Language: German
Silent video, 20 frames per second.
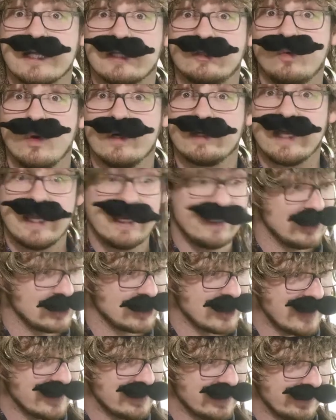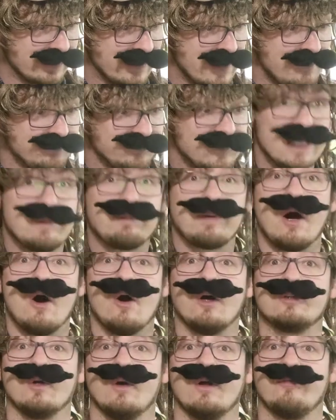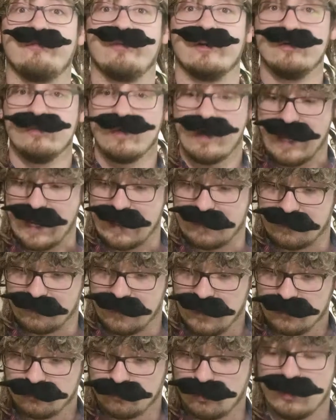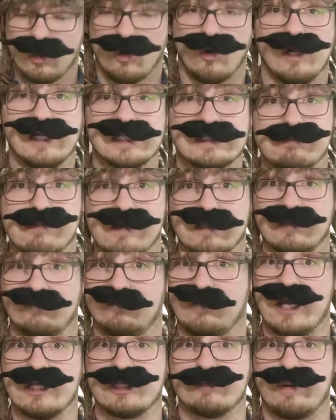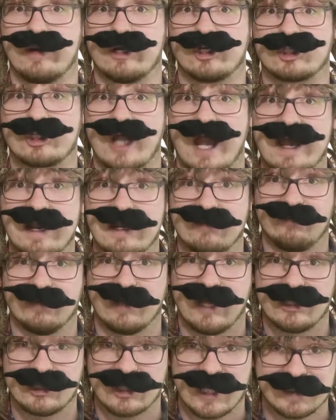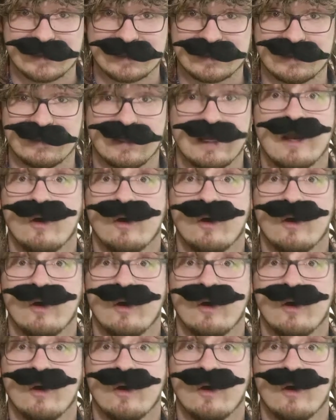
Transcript: Naturgegenstände. Ihr braucht dafür nur eine dünne Holzplatte, vielleicht ein paar Steine, vielleicht Äste